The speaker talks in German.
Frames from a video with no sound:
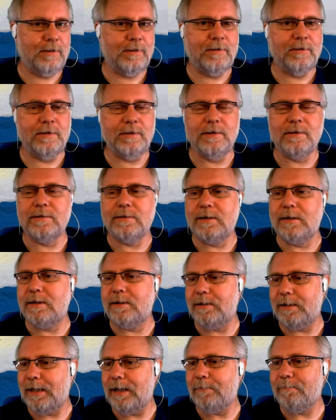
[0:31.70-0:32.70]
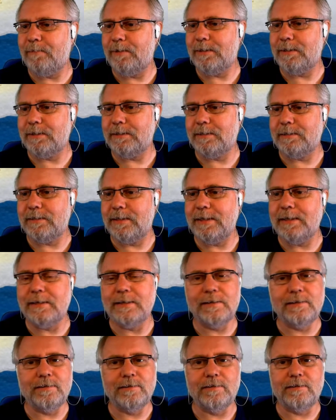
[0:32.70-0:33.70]
Ne, da haben wir das jetzt
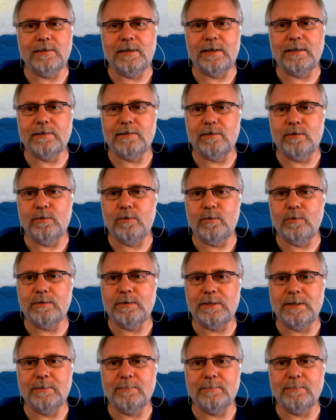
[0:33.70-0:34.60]
endlich, dieses Rätsel gelöst.